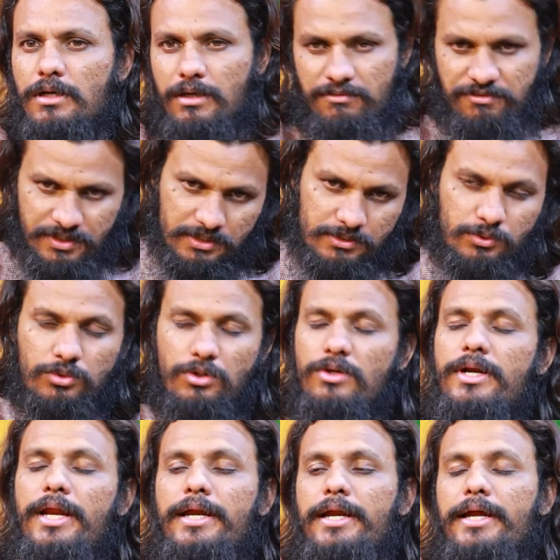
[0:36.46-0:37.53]
నా ఫస్ట్ టూ
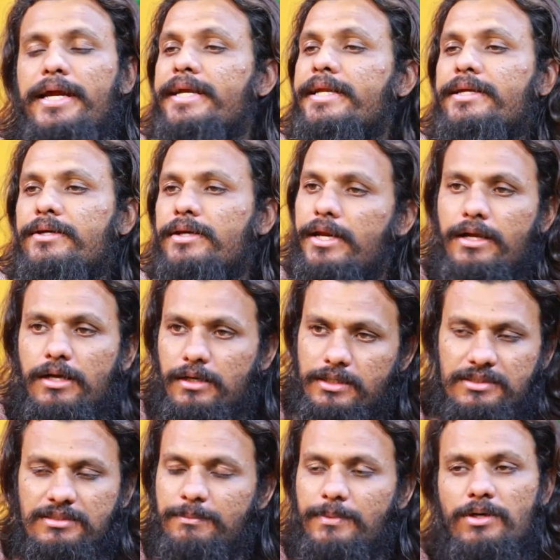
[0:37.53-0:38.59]
థౌజండ్ ఎయిటీన్
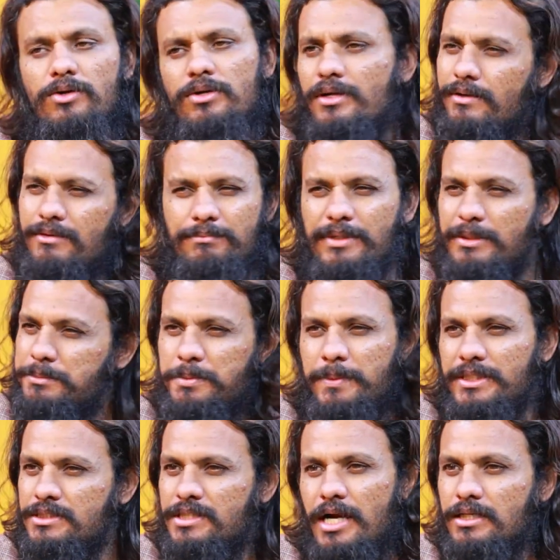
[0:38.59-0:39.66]
డిసెంబర్లో నా మీమ్స్
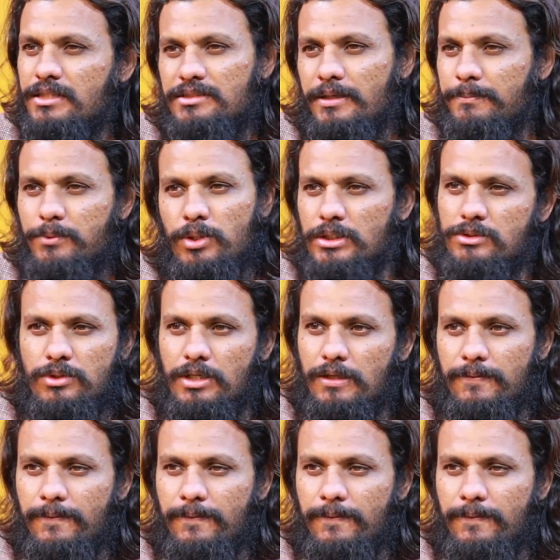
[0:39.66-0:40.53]
పేజ్ స్టార్ట్ చేశాను పూల చొక్క